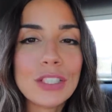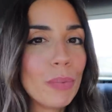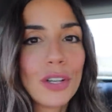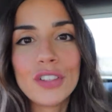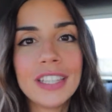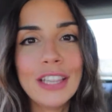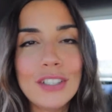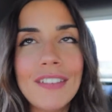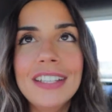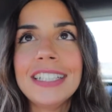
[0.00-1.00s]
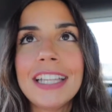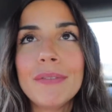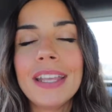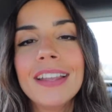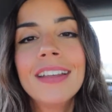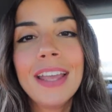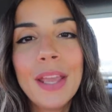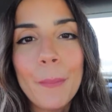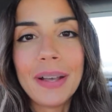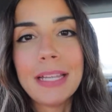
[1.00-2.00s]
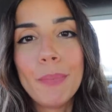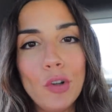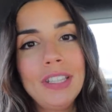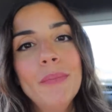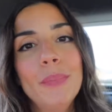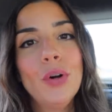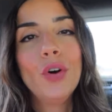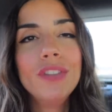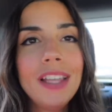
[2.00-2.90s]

súper contentos a ver si también pasa poco tiempo